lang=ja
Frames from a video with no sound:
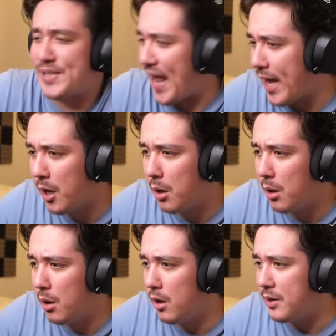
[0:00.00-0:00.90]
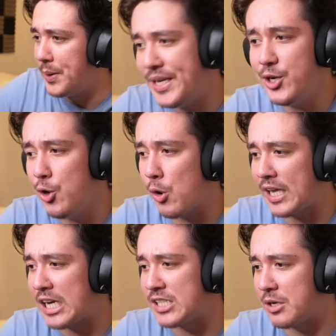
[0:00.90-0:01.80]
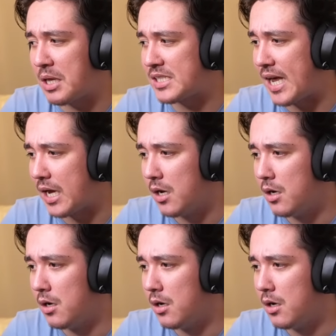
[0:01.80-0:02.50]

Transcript: うして理由を聞かせてください。